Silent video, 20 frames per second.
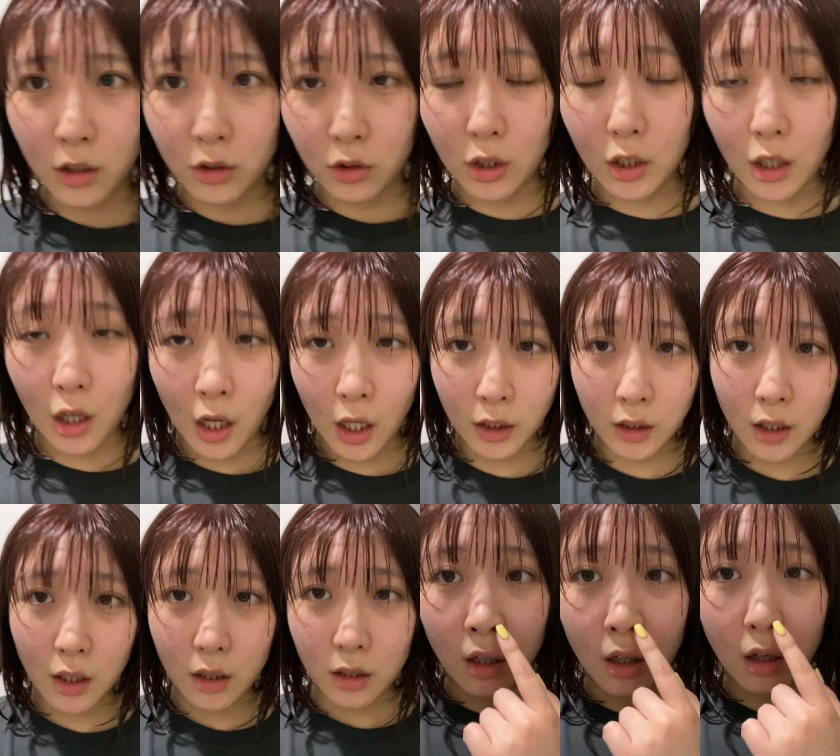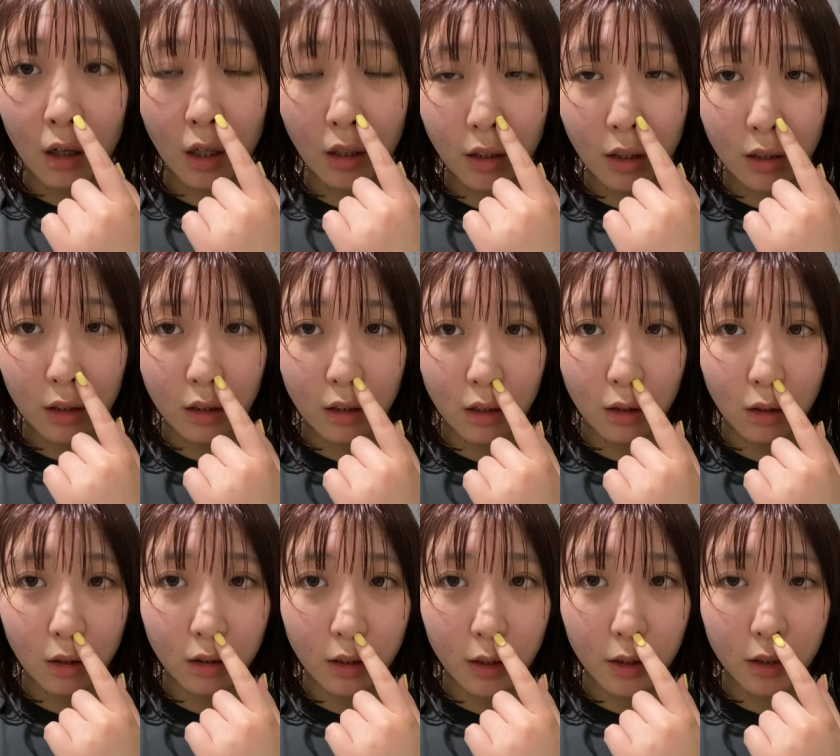なんか鼻
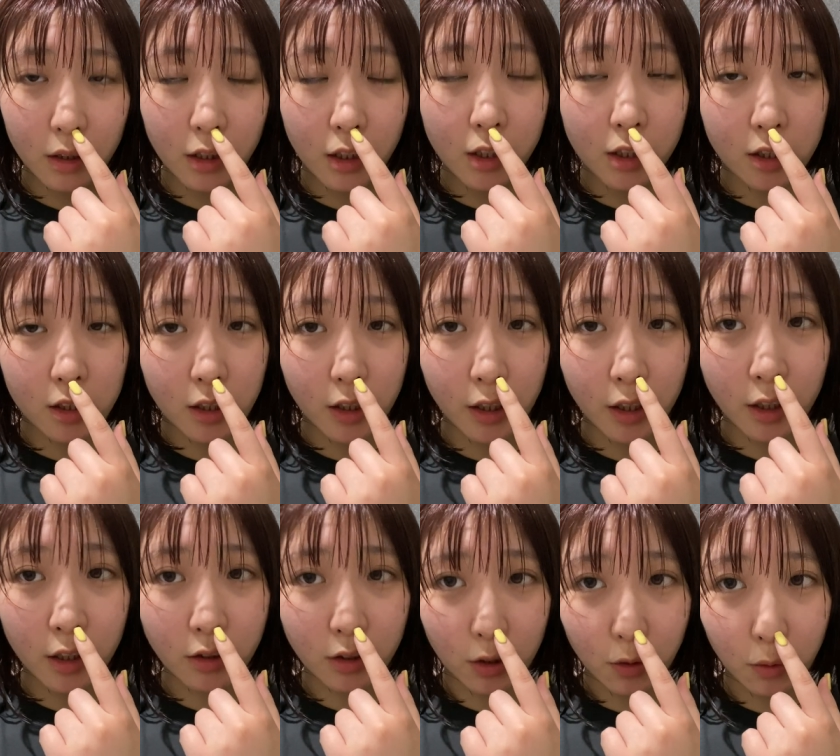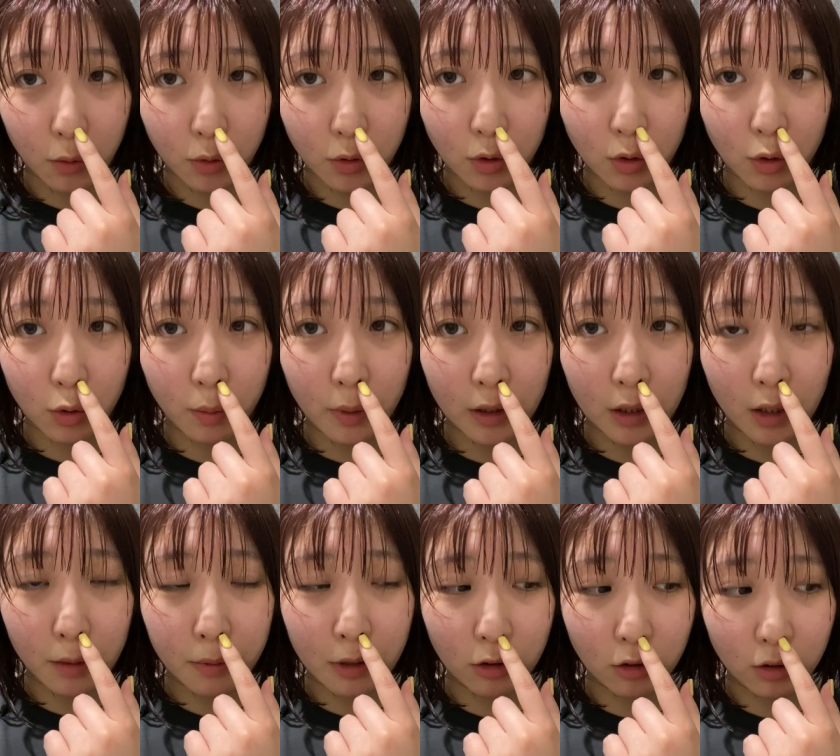鼻で息しちゃいけないんですけど、
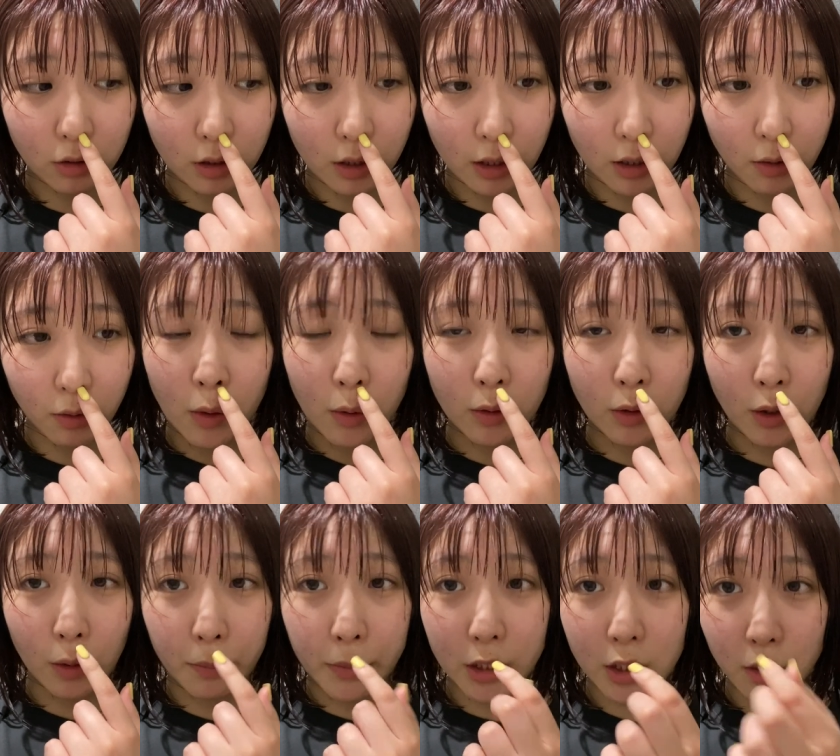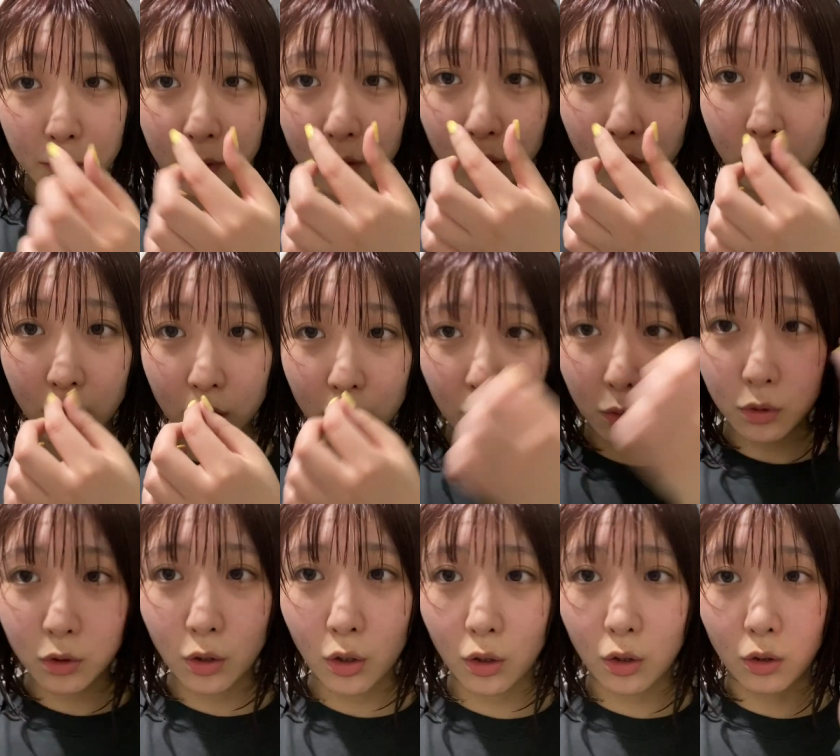スキューバーダイビングって。なんかめちゃめちゃ私の
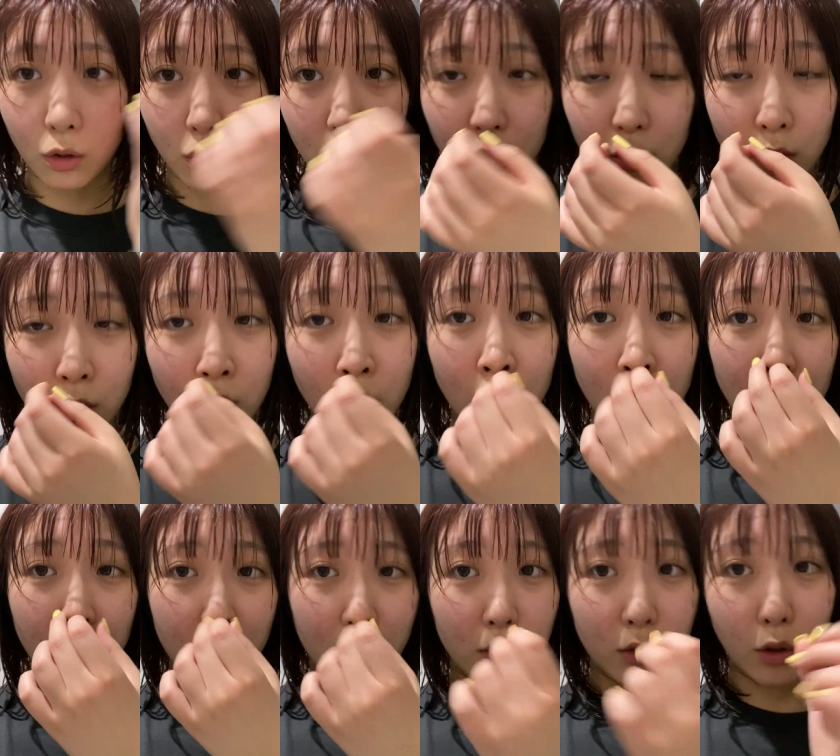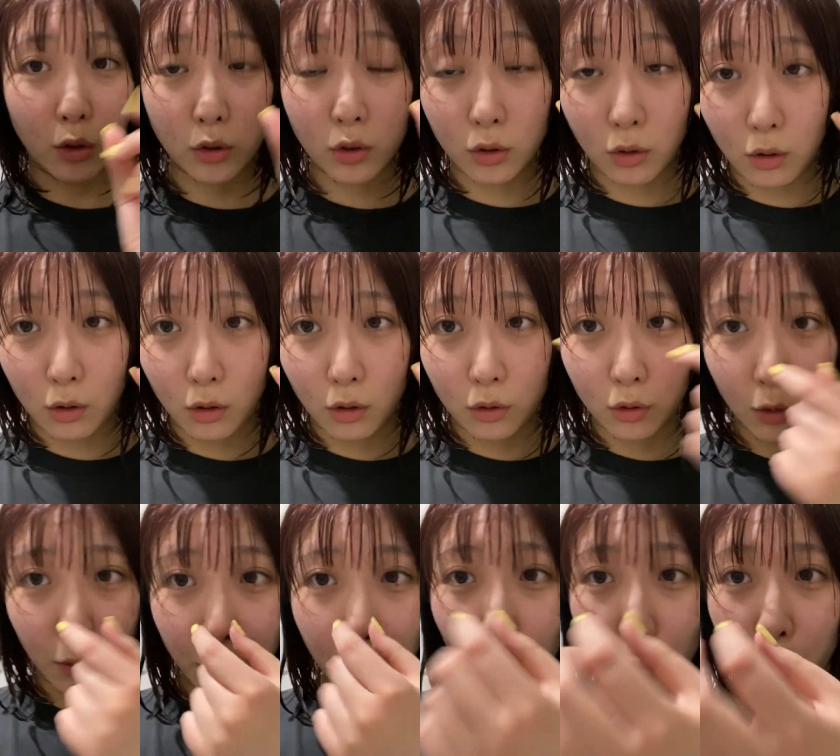つけてたやつが、
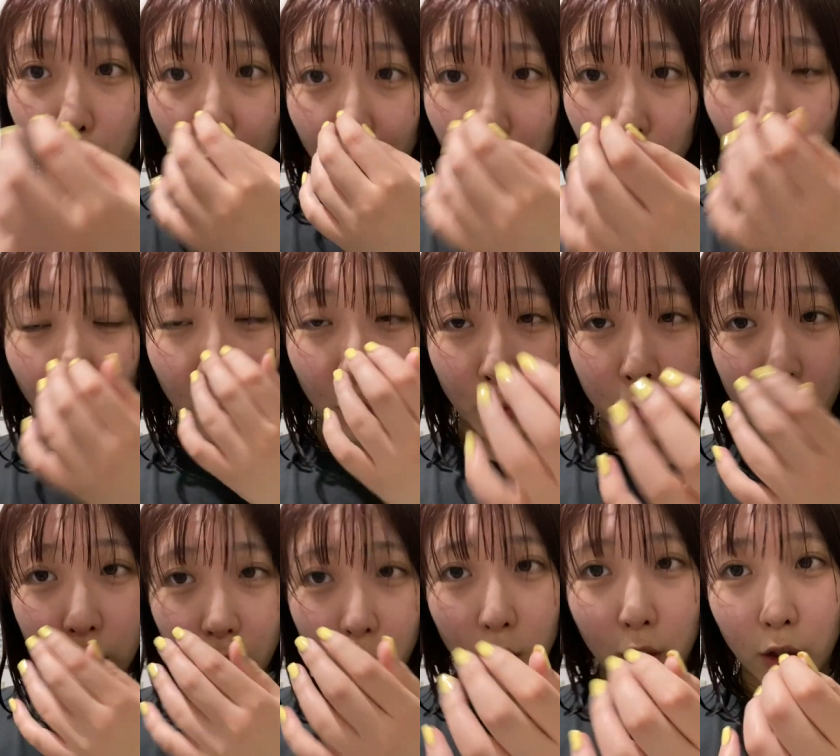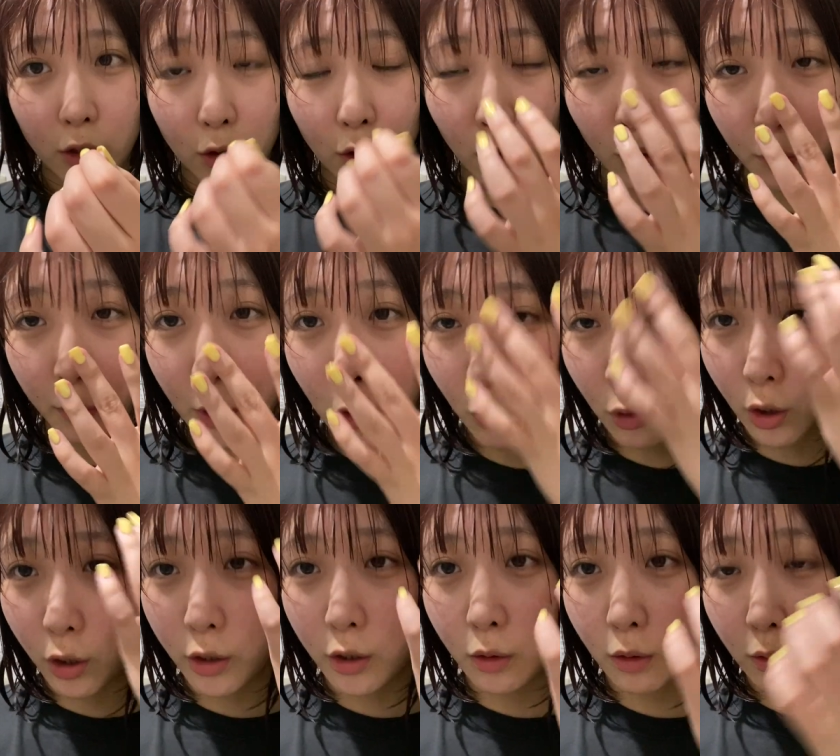ポコポコポコポコいて、なんか目の
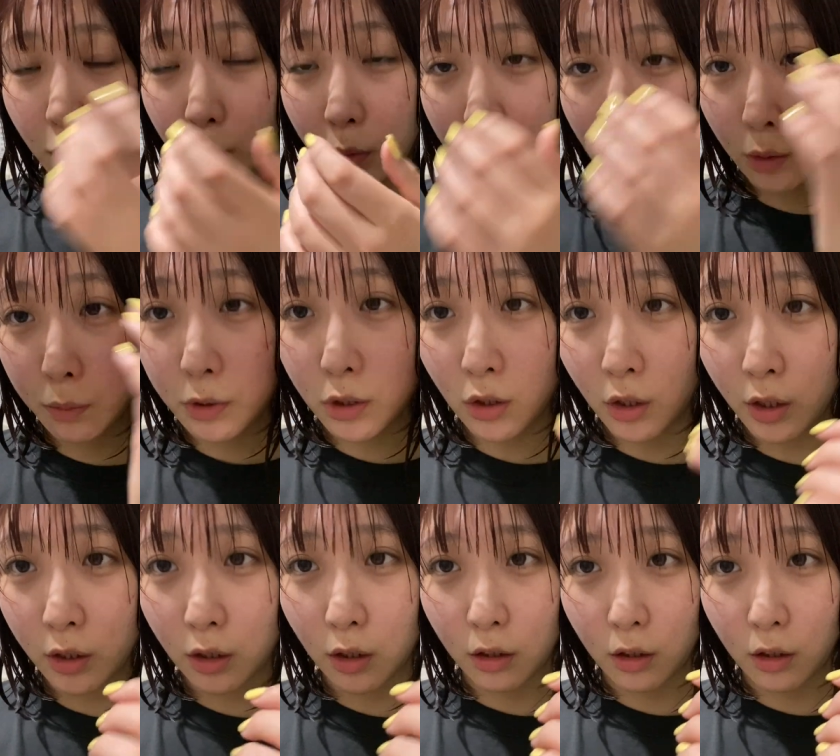中にめっちゃ水入ってき